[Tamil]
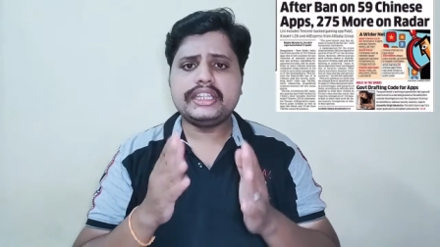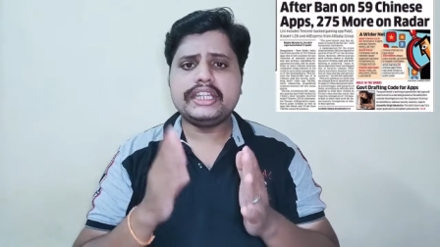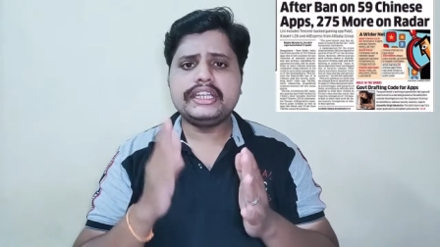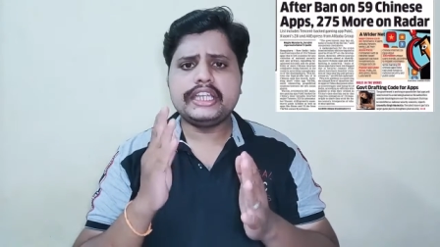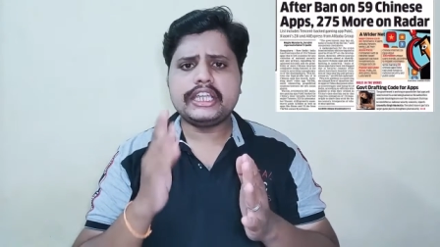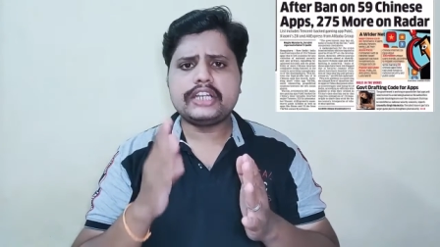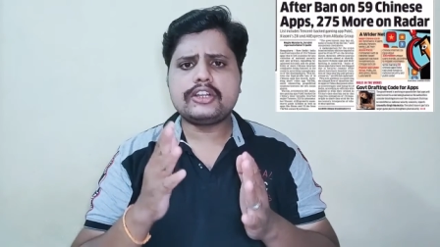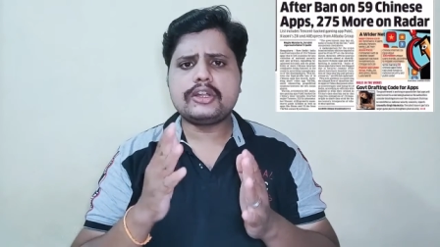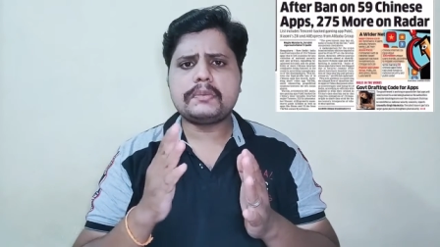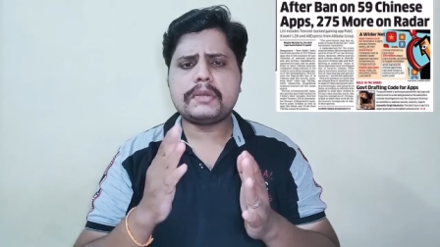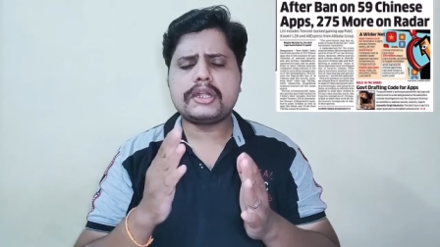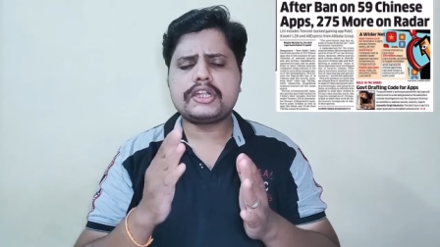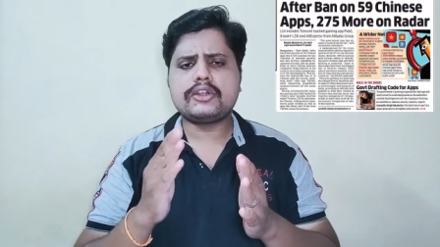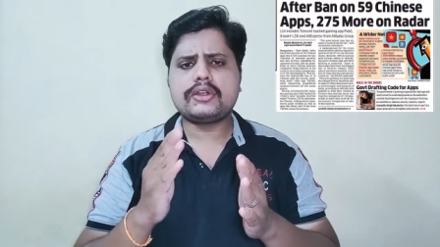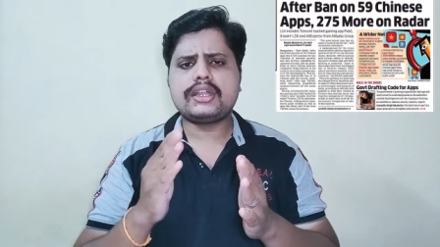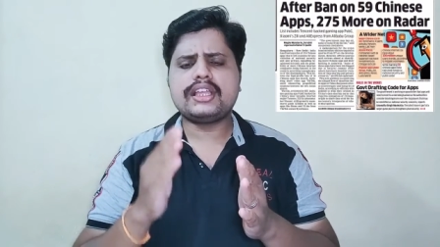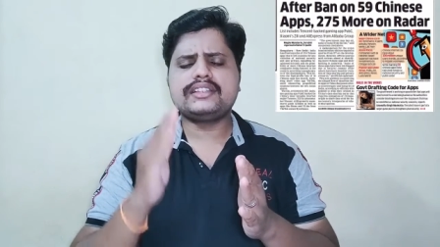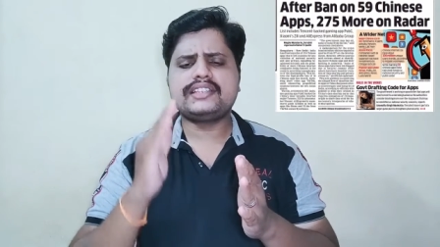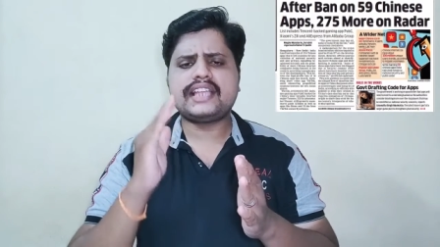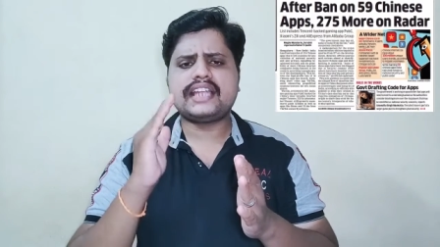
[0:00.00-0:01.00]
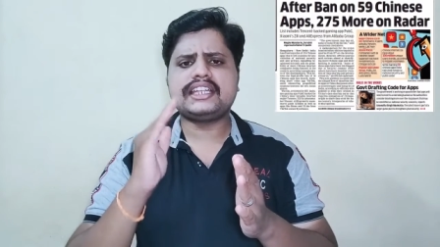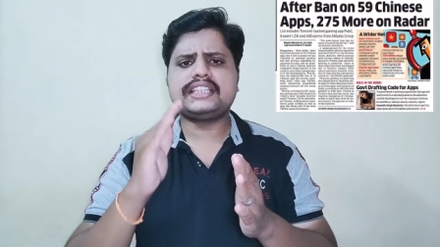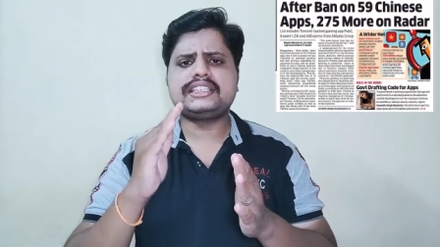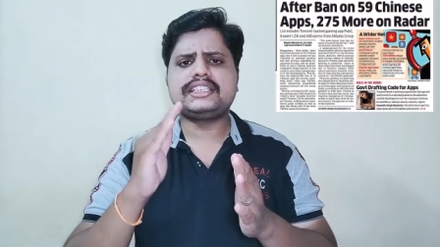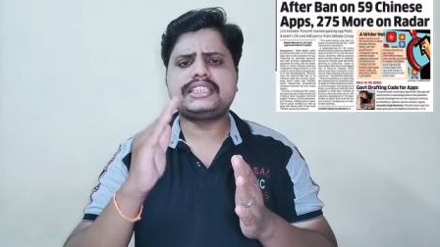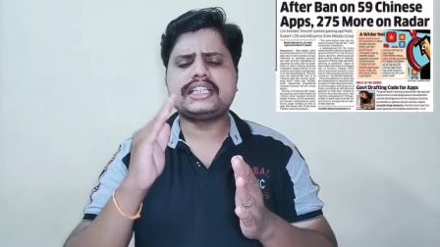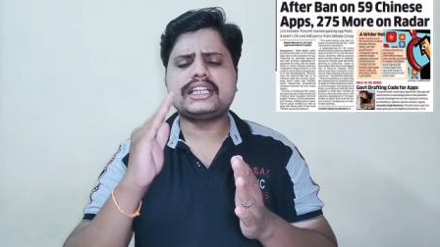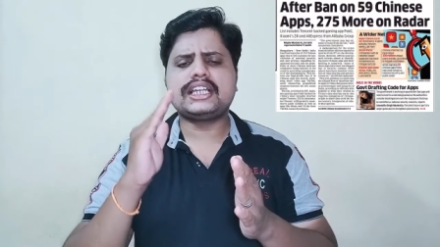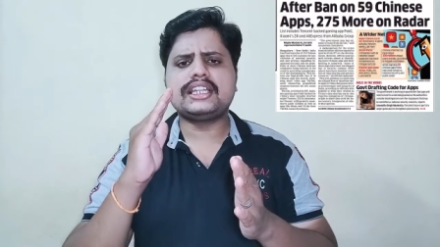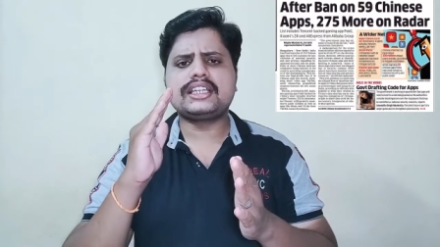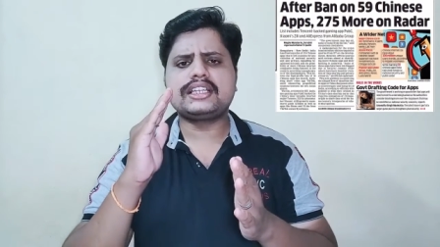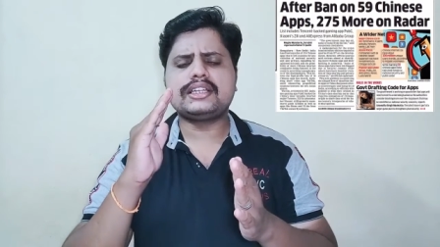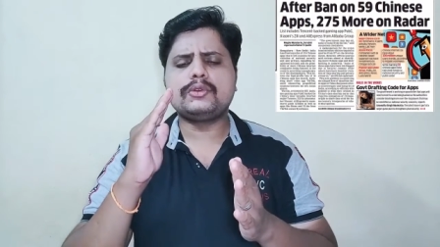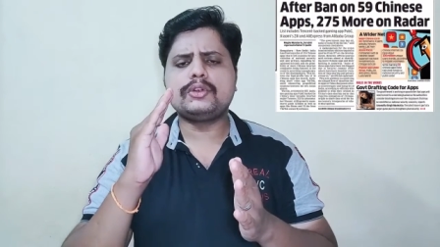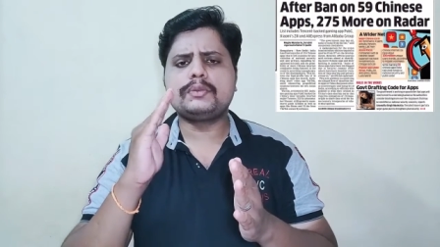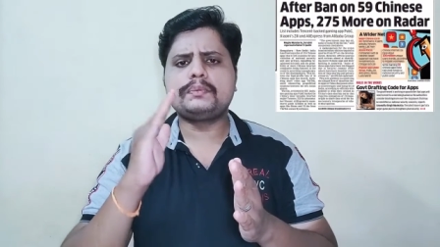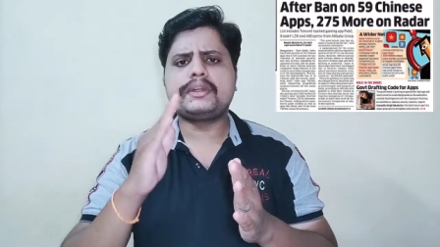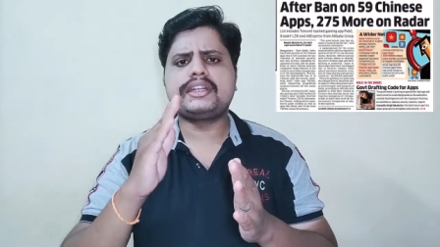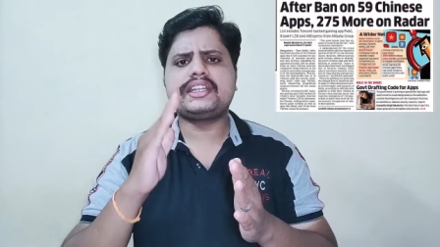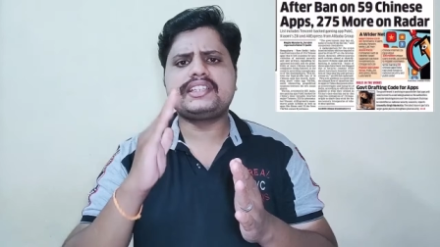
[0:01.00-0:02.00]
இந்திய கவர்மெண்ட்டோட சட்டத்திட்டங்களுக்கு
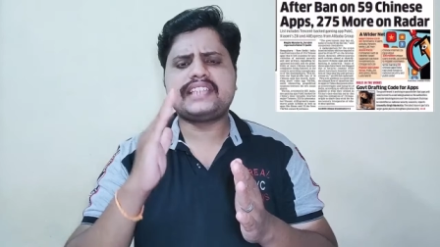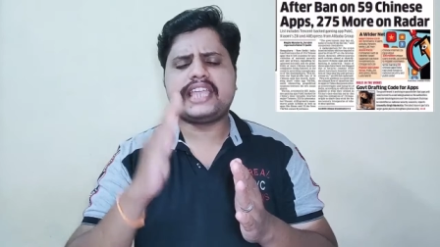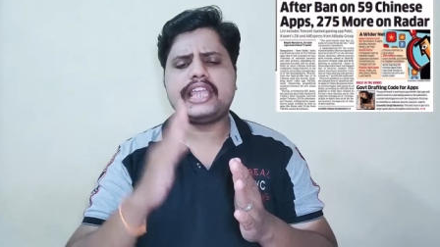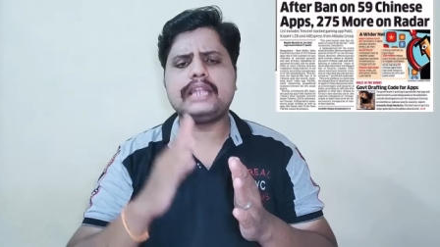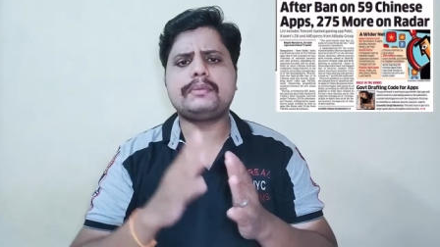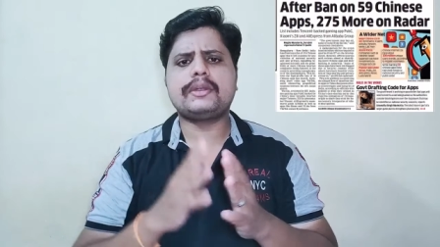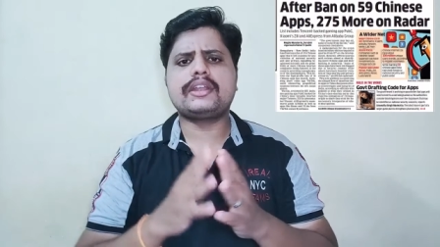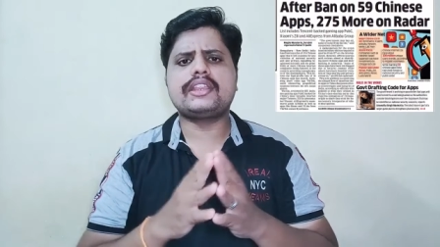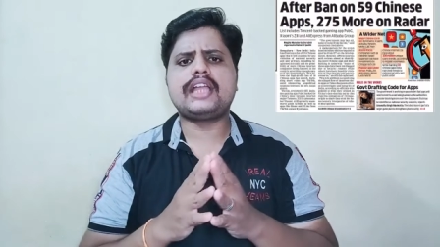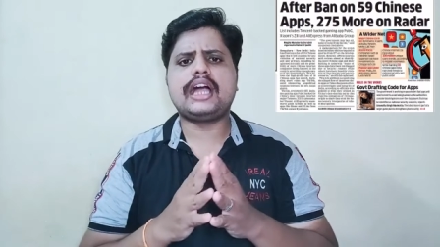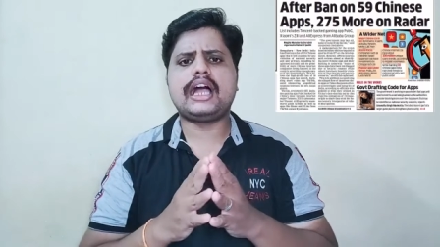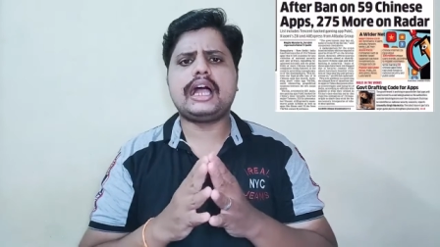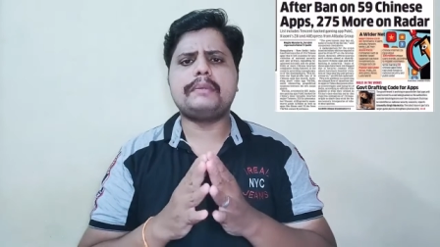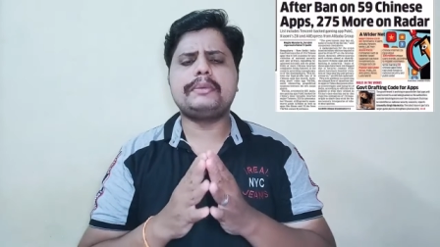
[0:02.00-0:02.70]
உட்பட்டு செயல்படுதா